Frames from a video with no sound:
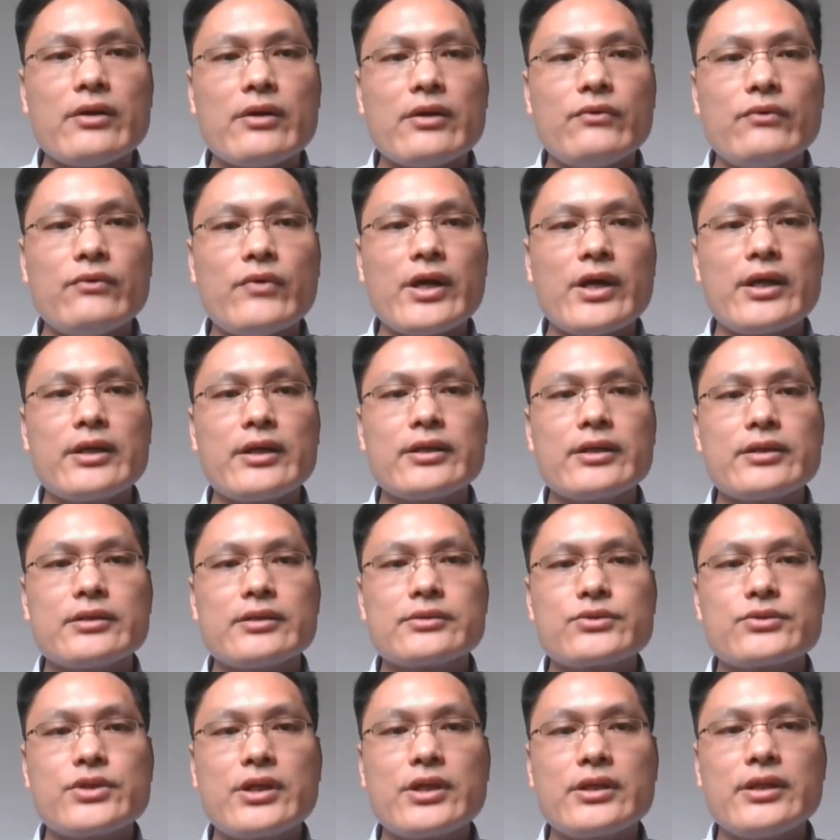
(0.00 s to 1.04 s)
再接着
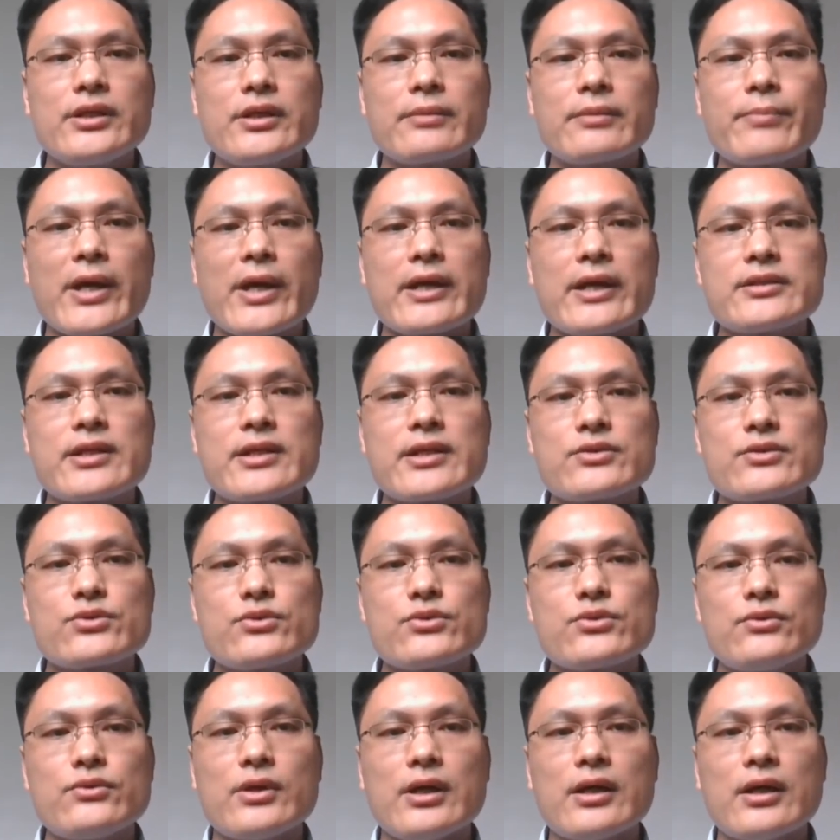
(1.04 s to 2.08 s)
追问，是不
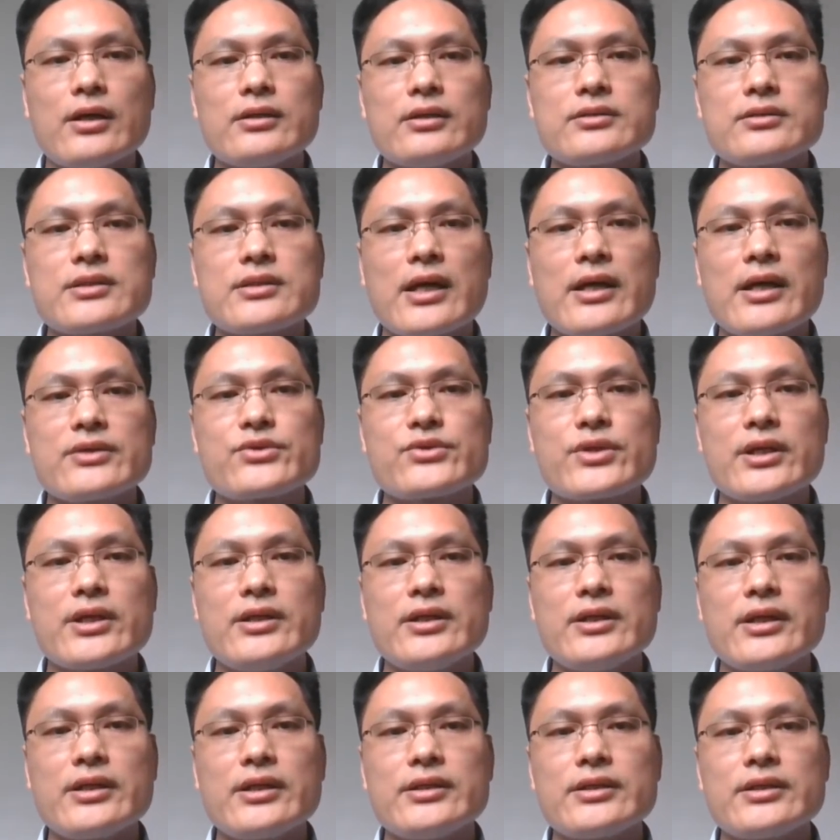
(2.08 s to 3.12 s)
是人还重要吗？
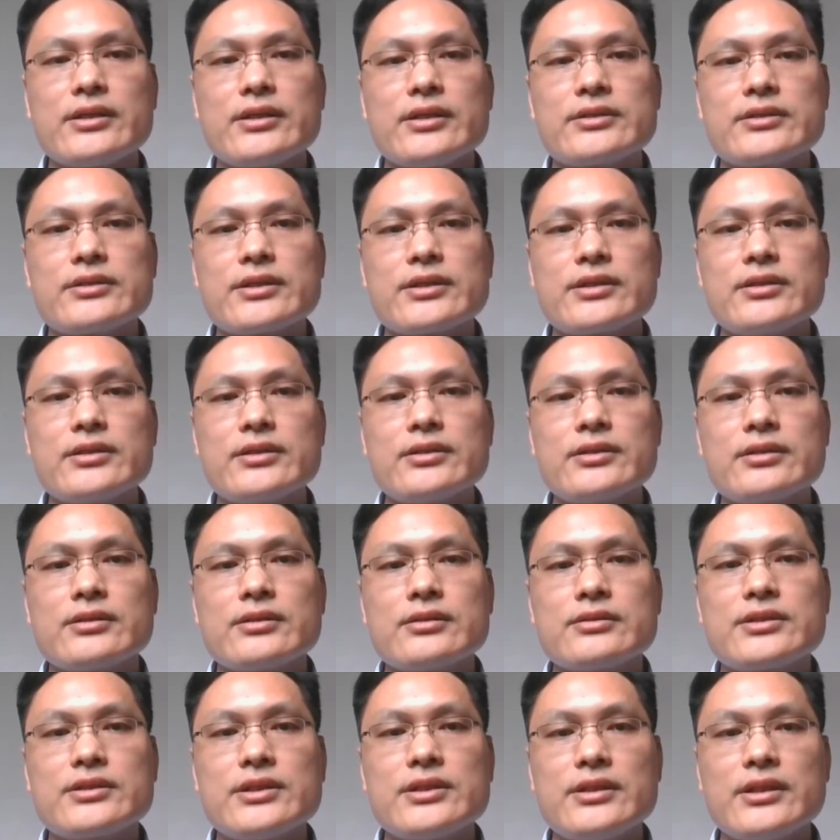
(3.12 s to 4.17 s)
如果我
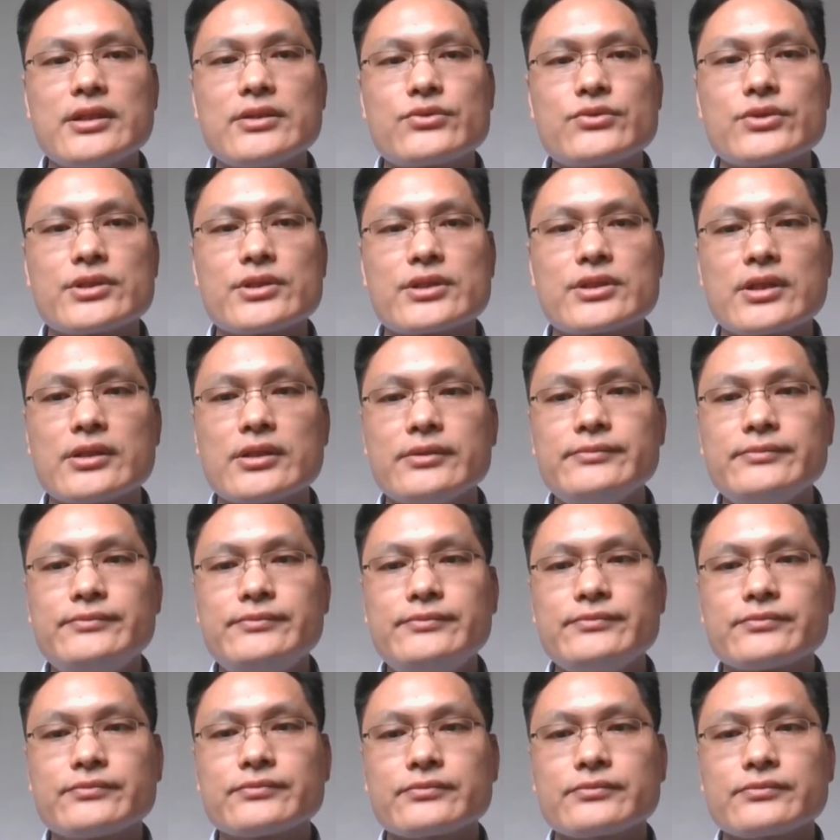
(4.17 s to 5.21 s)
们人终将
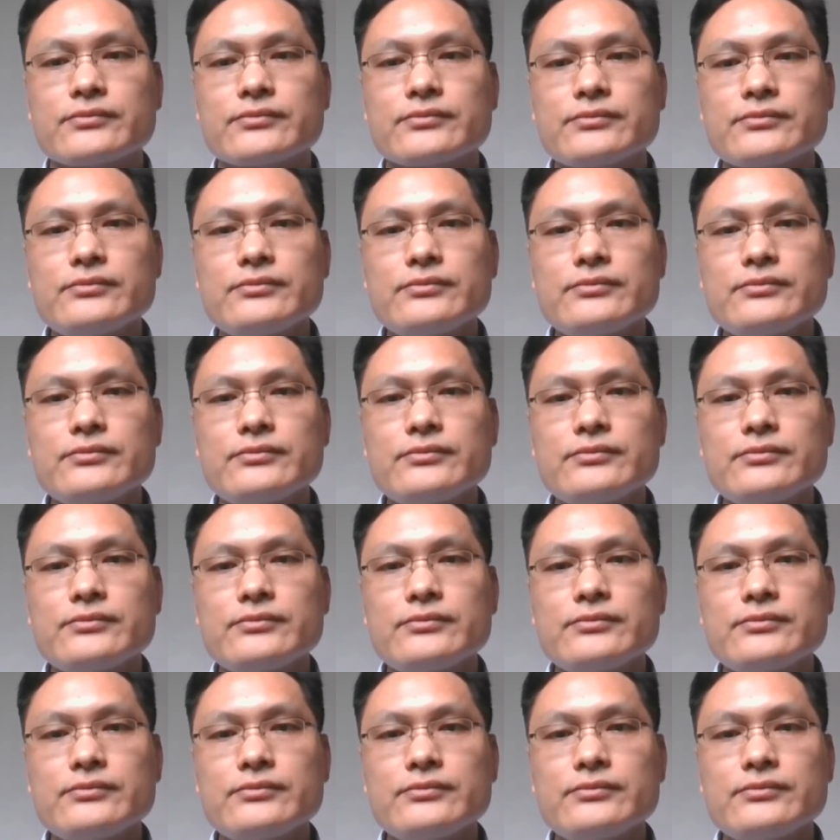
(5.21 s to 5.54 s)
消失，